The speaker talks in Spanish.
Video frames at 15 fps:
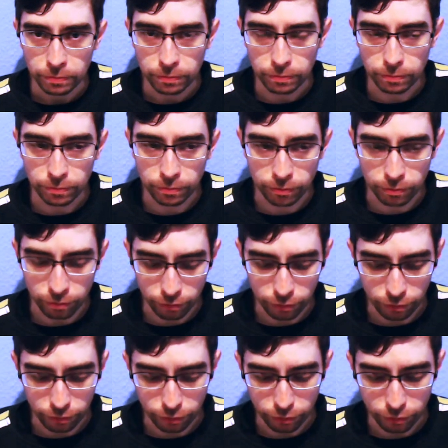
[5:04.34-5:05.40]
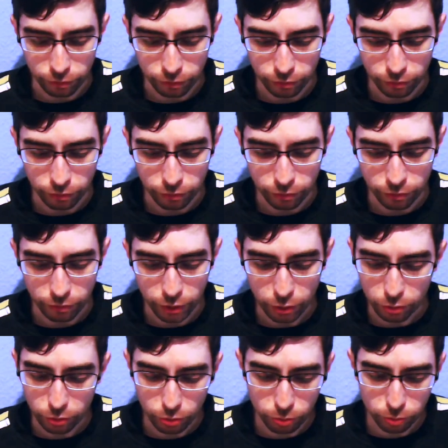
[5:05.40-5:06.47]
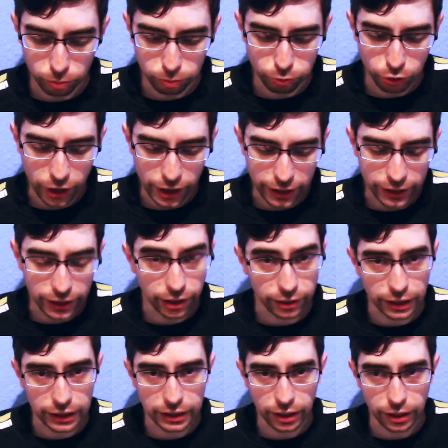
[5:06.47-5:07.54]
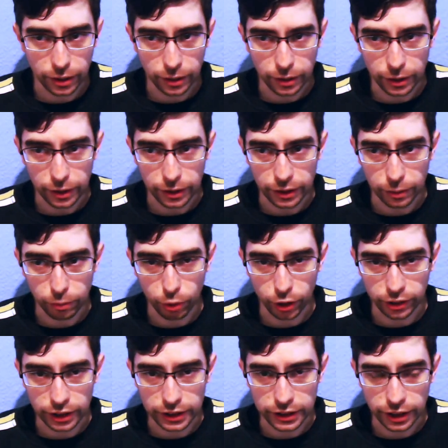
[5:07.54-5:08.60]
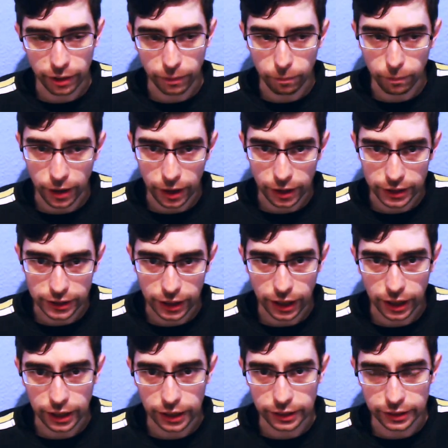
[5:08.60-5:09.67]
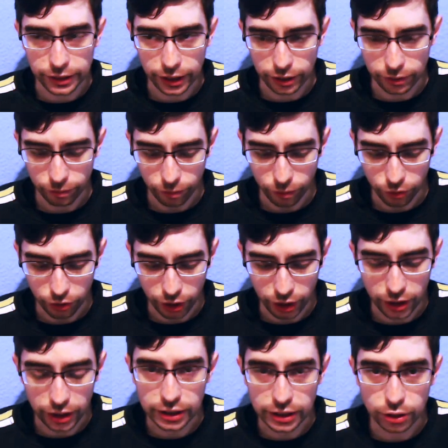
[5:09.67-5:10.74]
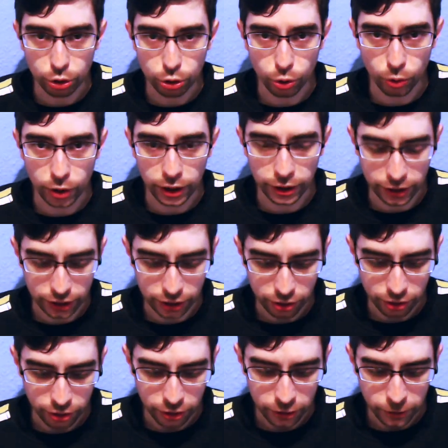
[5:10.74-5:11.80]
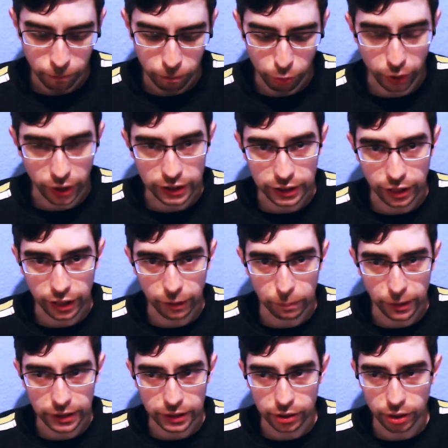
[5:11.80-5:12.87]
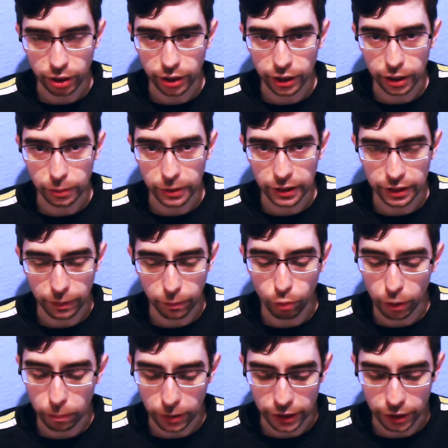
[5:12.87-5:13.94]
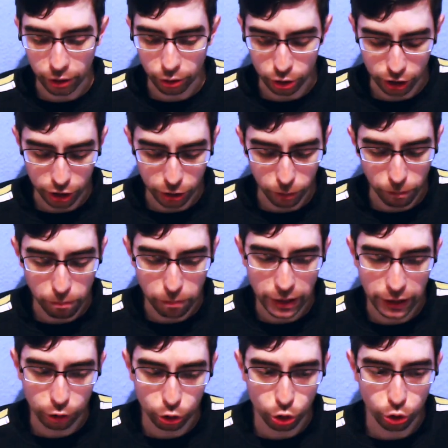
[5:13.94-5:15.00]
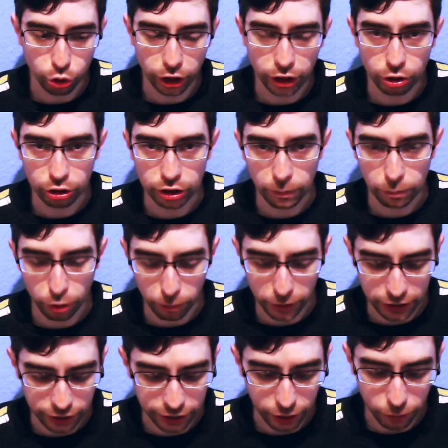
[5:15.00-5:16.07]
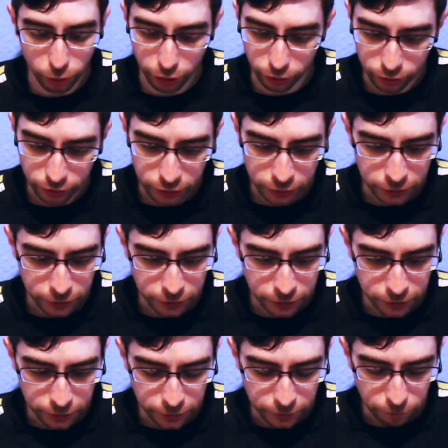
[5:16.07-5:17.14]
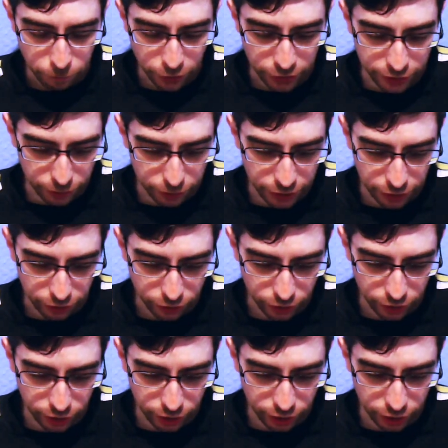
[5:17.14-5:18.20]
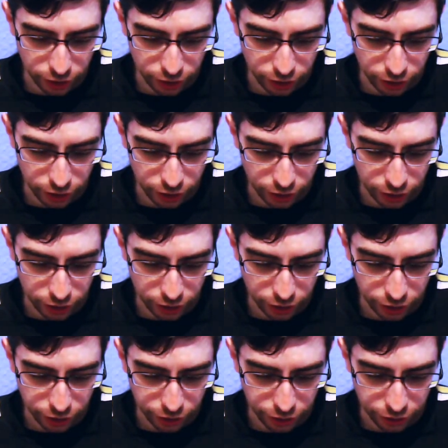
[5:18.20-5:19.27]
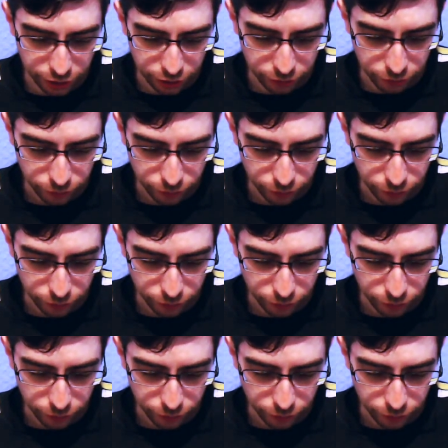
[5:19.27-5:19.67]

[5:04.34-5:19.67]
Mm, de ahí que la tasa de muerte sea más alta en estos lugares porque esa cepa es realmente muy peligrosa, es menos contagiosa, pero es más letal. Bueno, está bien. Eh,